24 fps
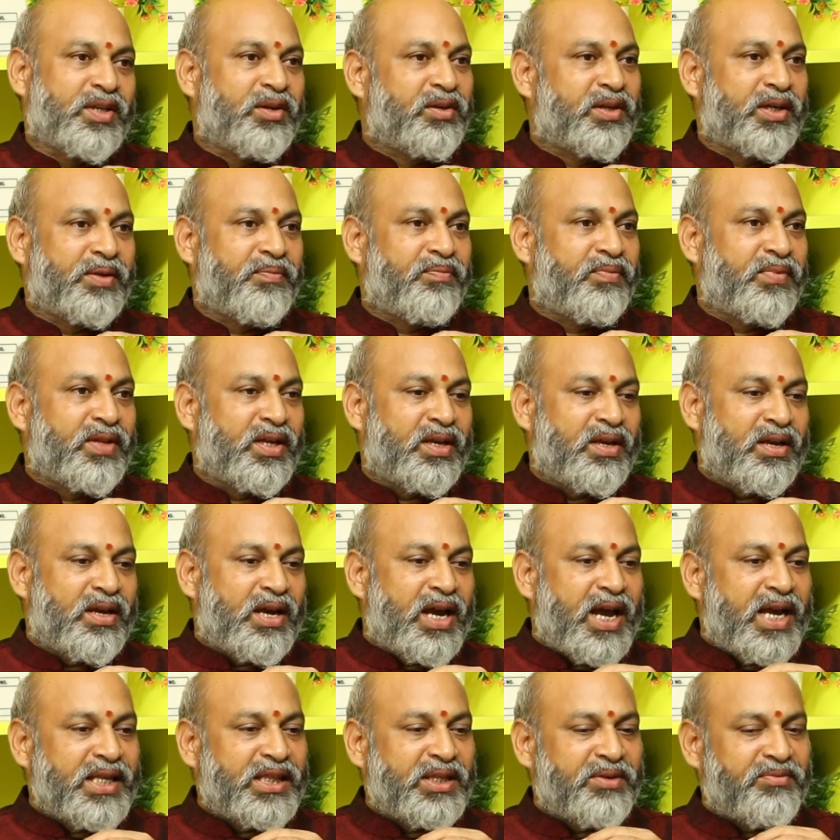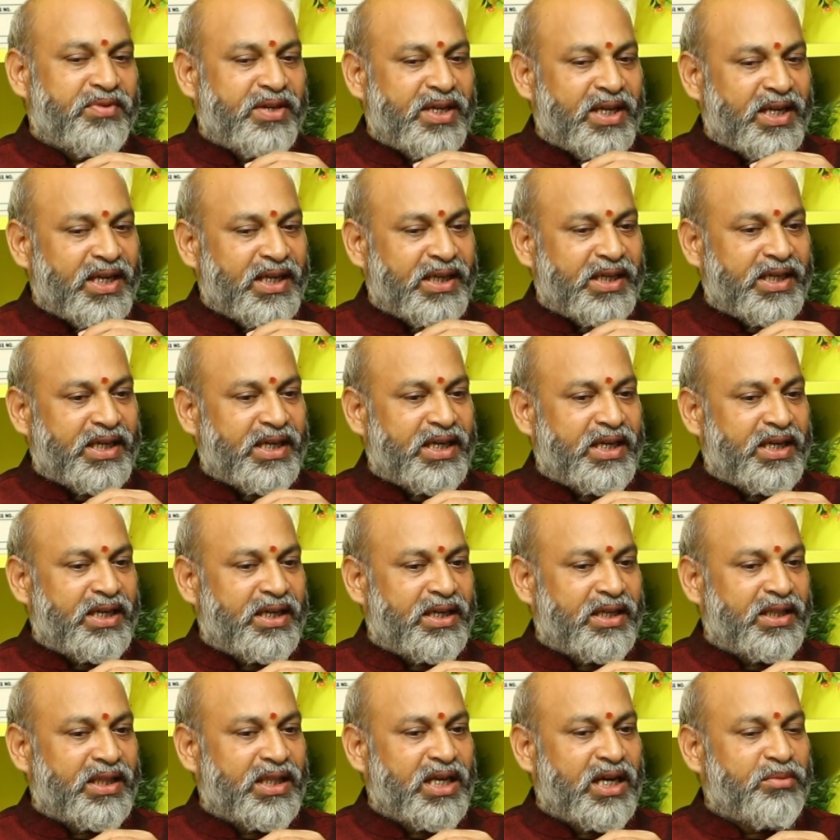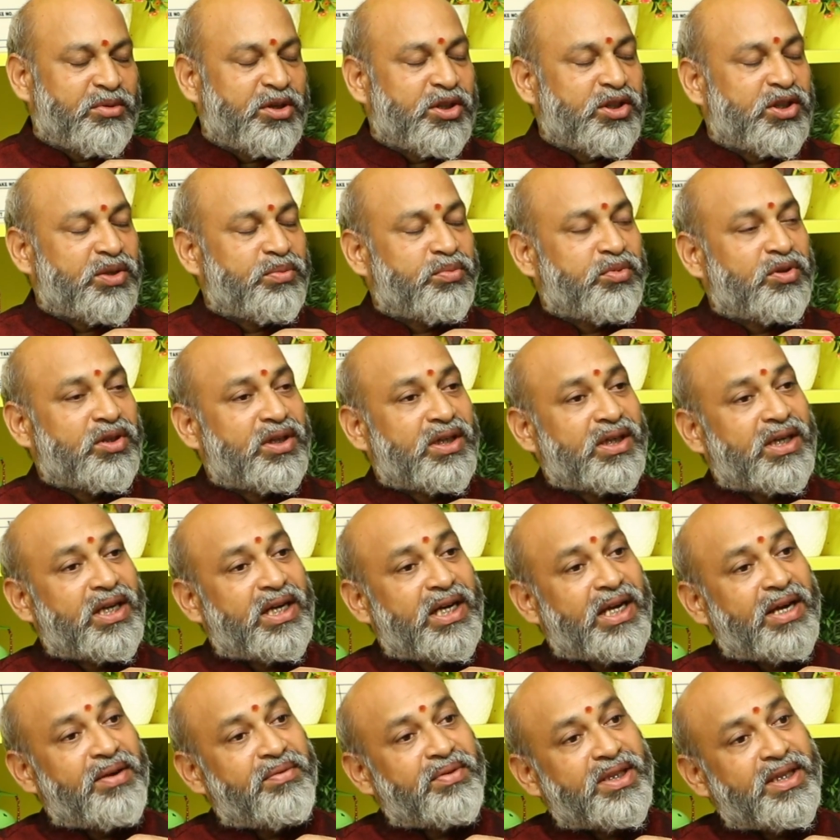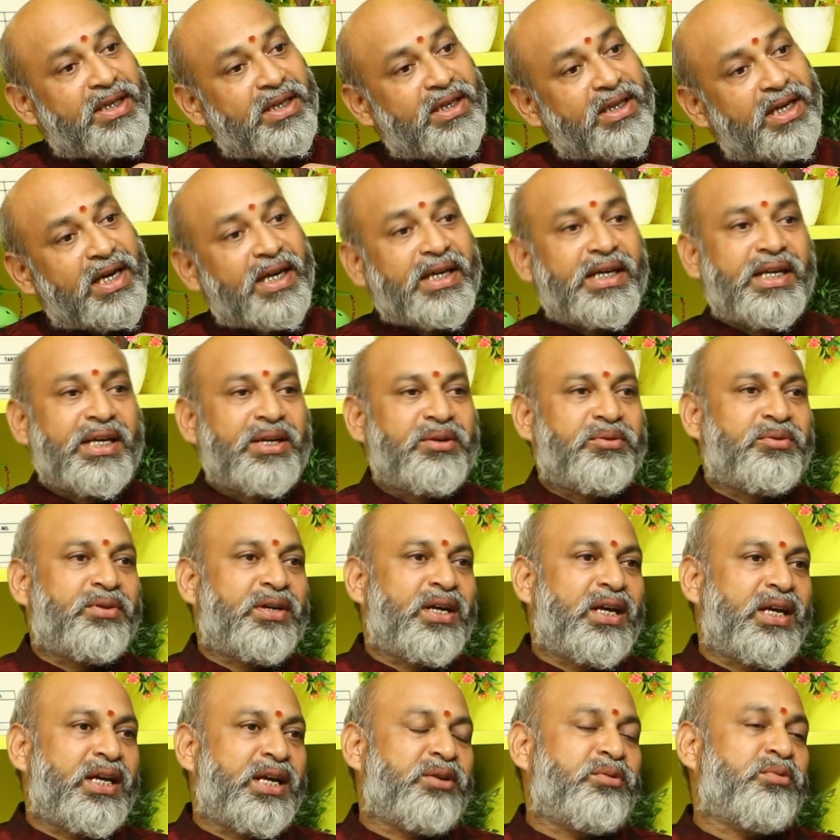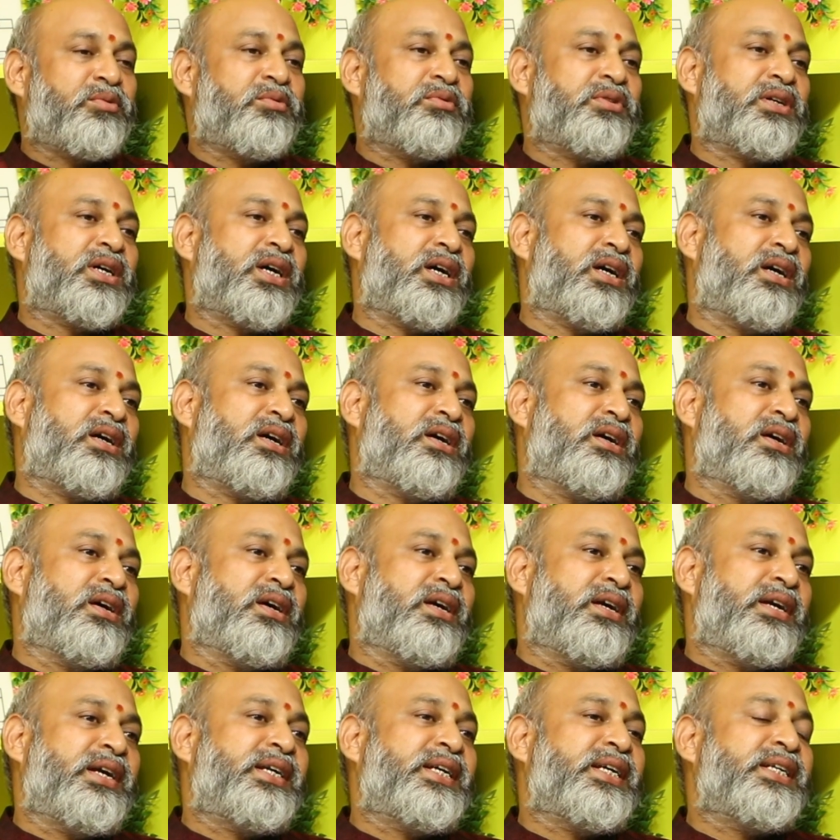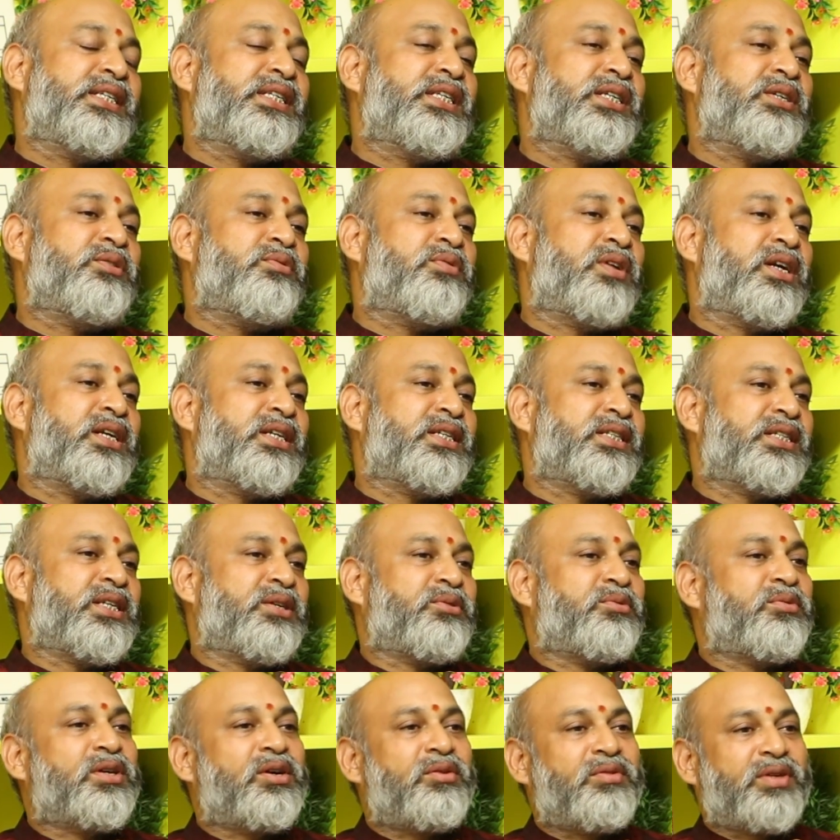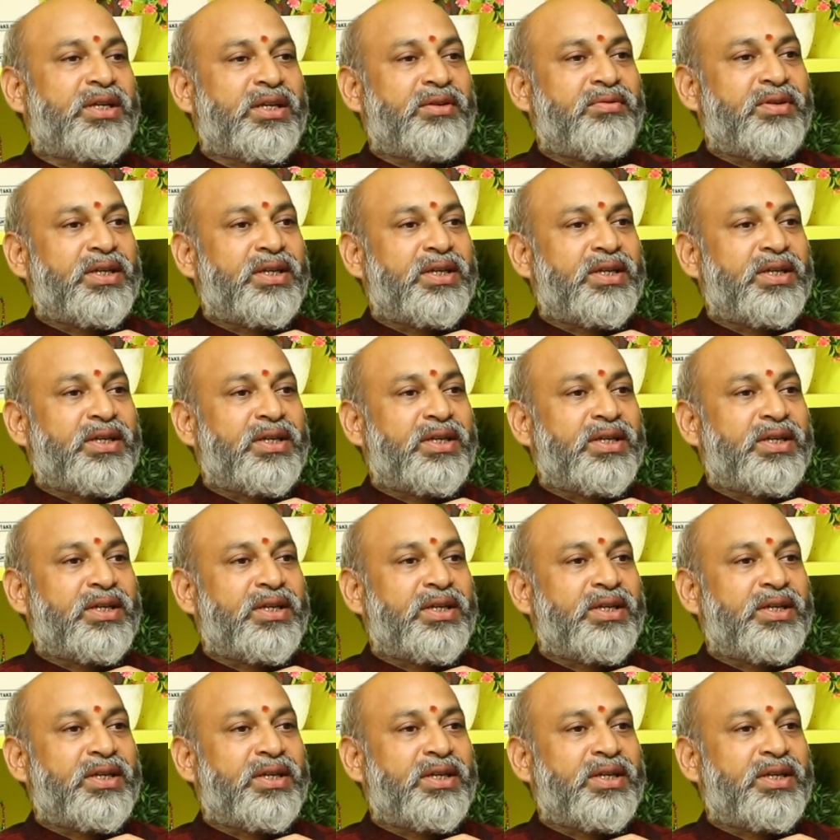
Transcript: ఓకే అయితే వీళ్ళకి ఇందాక మనం చెప్పుకున్నట్టుగా రేవతి కంటే కూడా ఎక్కువగా ఈ టీచింగ్ క్వాలిటీస్ ఎక్కువగా ఉంటాయి